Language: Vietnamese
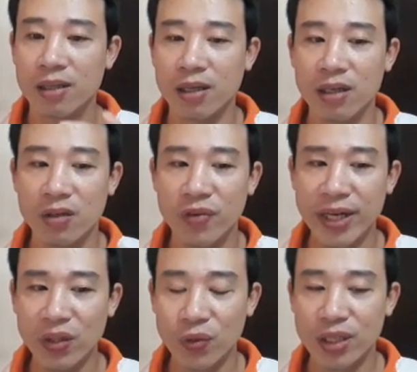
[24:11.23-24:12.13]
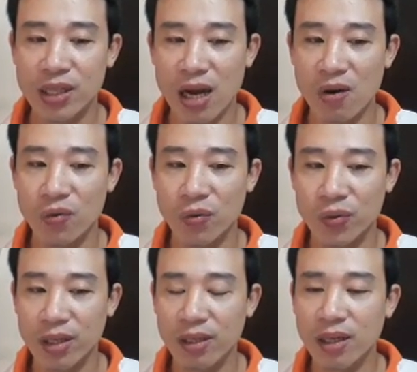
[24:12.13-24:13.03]
Tử vi tuổi Dậu
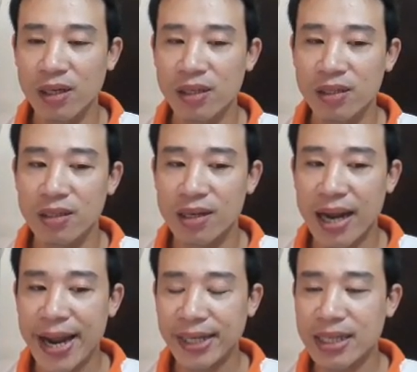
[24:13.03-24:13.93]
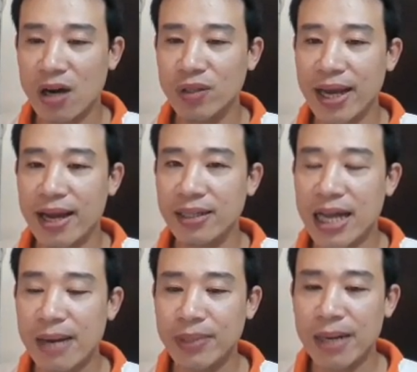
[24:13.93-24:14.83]
thứ tư ngày hai mươi sáu tháng
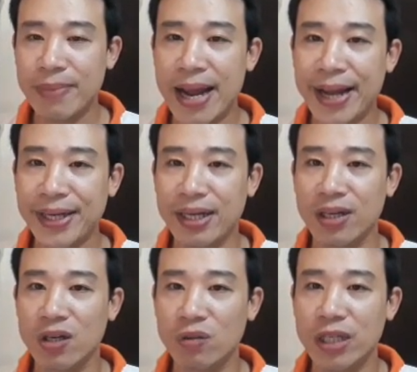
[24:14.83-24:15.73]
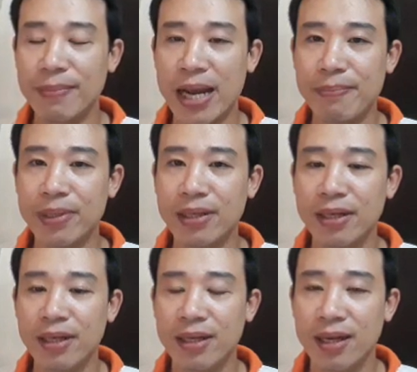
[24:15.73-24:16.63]
tám năm hai nghìn không trăm hai
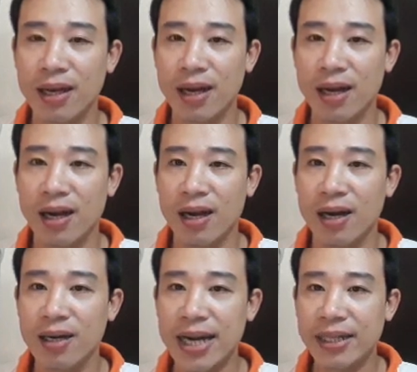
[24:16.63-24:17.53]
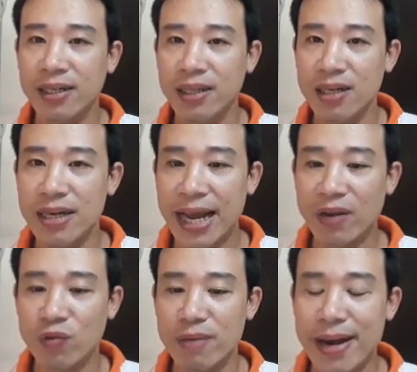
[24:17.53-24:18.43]
mươi. À, ngày thứ tư
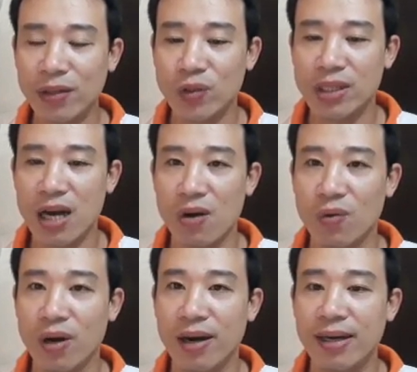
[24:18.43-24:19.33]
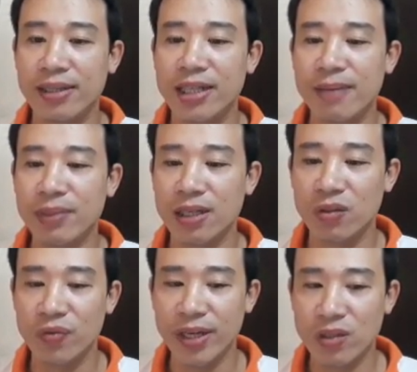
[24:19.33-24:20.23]
này với bạn tuổi Dậu, xem
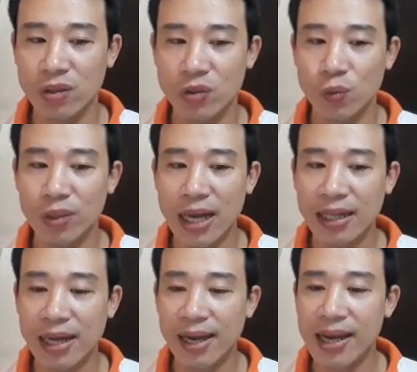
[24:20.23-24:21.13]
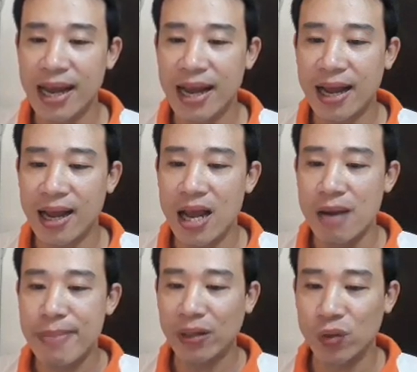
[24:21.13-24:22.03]
tử vi cho chúng ta thấy là
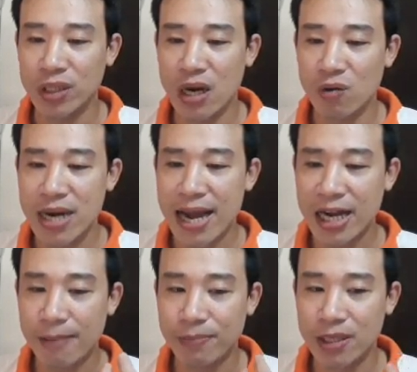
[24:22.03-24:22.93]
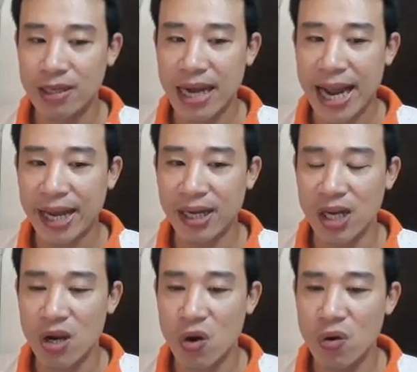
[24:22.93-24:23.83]
bạn tuổi Dậu đang gặp được ngày
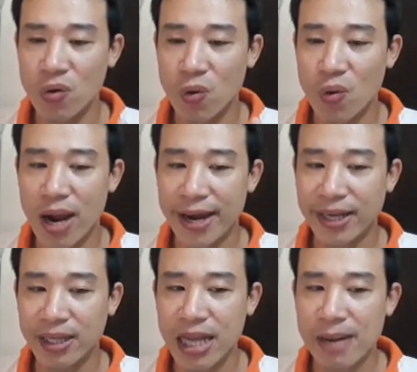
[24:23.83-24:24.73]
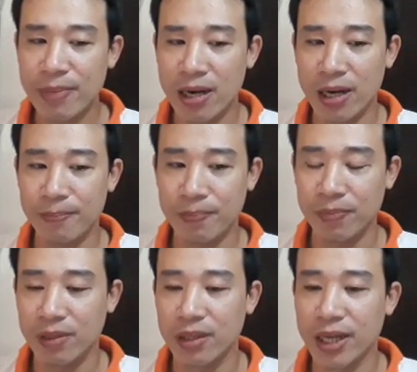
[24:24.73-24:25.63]
có ngũ hành tam hợp
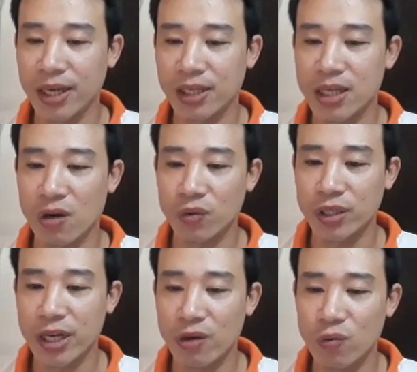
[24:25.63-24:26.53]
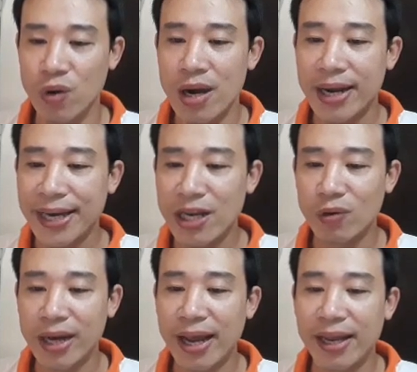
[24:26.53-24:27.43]
Tỵ Dậu Sửu. Cái
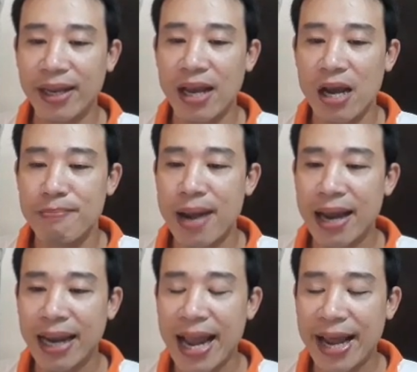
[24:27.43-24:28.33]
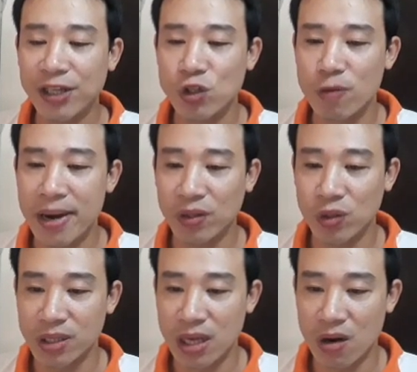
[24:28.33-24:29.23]
điều này mang lại cho bạn
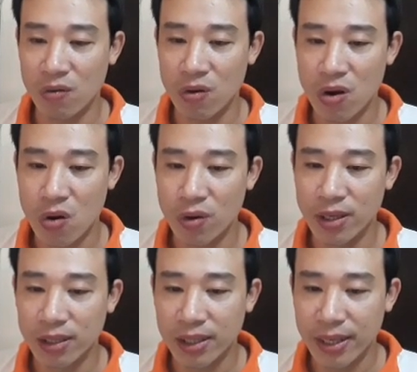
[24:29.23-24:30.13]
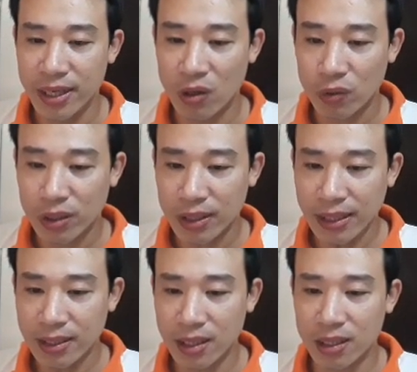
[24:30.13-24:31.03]
tuổi Dậu có được tín hiệu
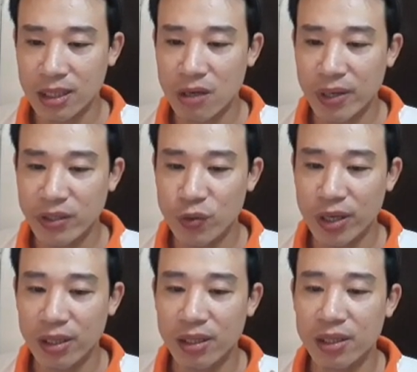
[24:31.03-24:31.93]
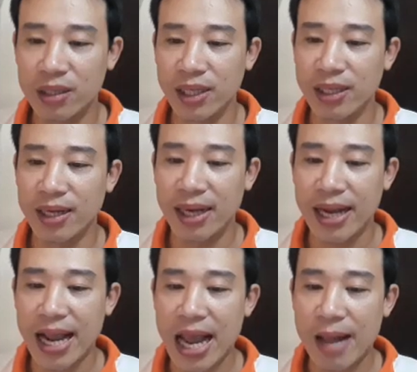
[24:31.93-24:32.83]
tích cực trong cái chuyện tình
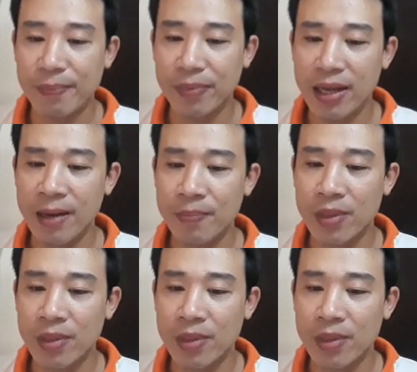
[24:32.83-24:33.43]
cảm nhé.